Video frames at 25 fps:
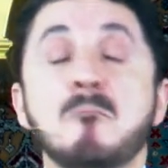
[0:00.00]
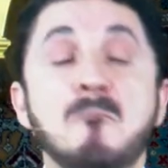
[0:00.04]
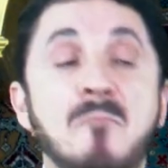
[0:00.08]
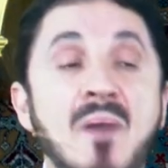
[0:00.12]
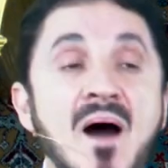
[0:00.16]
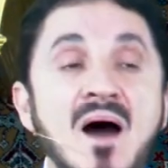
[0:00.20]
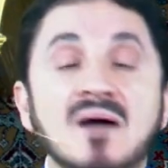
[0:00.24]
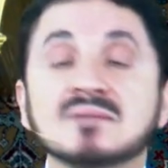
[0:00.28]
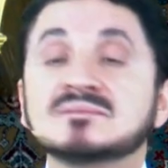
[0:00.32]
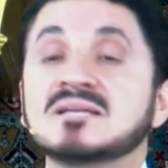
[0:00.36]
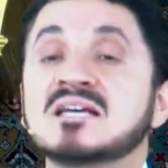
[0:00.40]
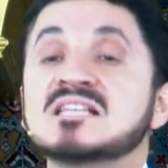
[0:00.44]

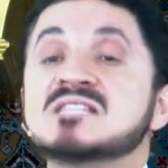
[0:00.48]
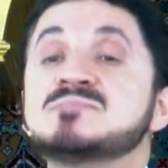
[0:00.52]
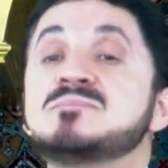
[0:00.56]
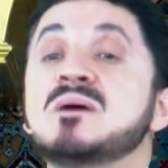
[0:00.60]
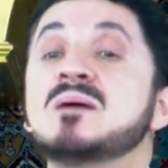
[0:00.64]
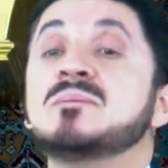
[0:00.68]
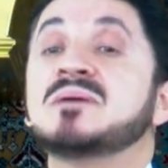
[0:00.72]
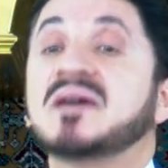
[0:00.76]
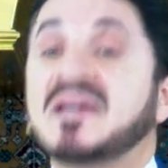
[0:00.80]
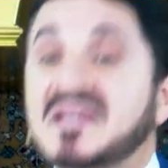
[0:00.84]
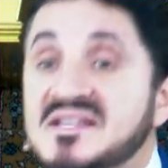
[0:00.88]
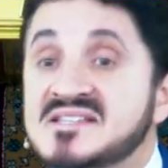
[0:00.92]
بعض
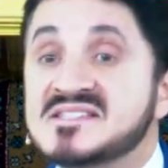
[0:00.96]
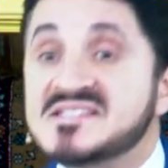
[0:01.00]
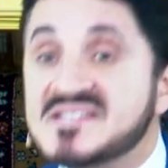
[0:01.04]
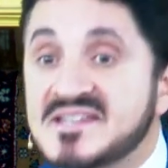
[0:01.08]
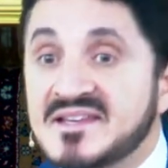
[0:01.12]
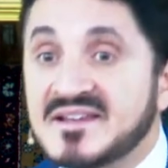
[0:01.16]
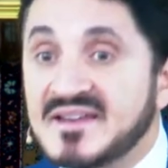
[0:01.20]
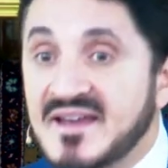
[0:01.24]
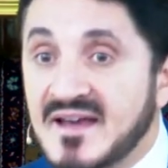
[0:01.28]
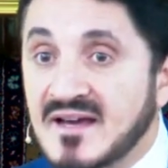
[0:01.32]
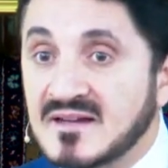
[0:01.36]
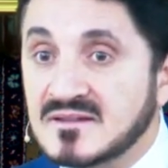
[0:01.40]
أسباب
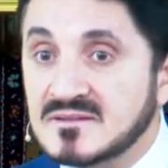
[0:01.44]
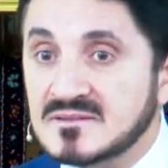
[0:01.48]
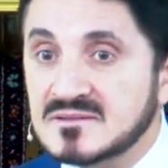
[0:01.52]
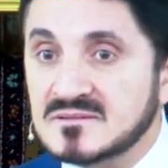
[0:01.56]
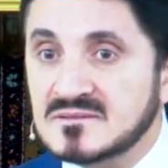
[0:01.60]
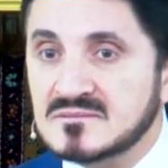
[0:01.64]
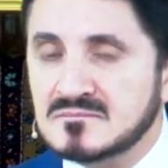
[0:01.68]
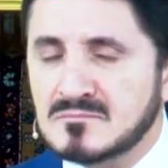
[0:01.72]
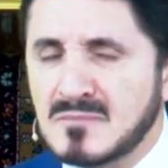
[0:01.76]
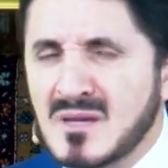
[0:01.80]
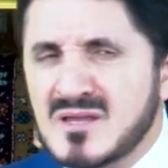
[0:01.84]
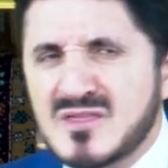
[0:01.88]
خزينا
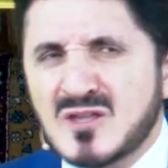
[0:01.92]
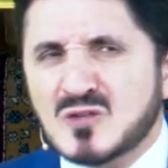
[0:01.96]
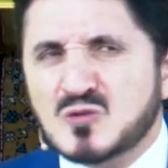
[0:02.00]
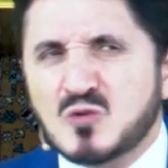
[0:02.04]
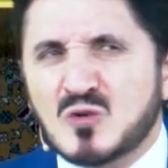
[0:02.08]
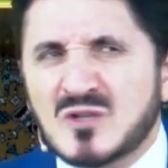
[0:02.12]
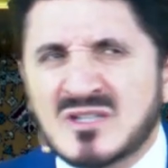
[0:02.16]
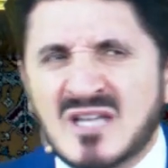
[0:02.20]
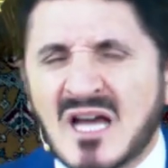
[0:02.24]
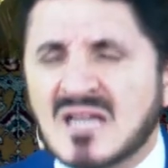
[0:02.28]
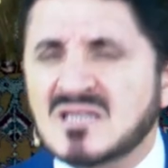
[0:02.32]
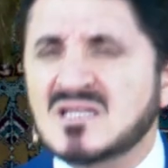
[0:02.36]
ماذا
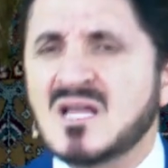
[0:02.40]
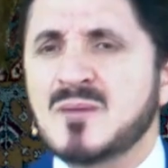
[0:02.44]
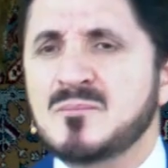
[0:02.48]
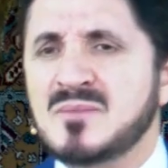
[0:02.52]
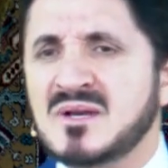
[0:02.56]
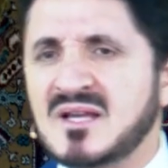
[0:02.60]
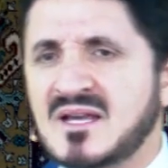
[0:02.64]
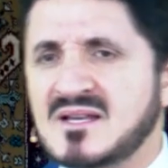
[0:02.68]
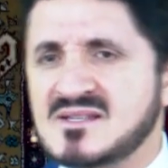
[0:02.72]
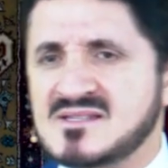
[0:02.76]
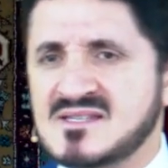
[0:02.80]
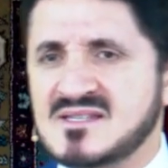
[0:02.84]
تريد يا عدنان
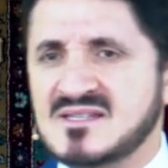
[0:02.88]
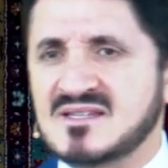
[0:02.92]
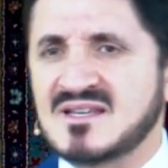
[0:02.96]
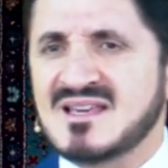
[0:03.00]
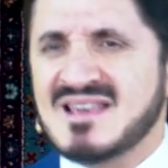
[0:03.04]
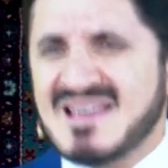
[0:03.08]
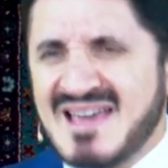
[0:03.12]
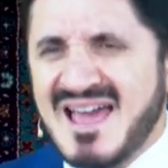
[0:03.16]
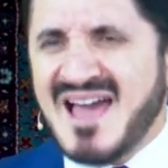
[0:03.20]
بالخزي؟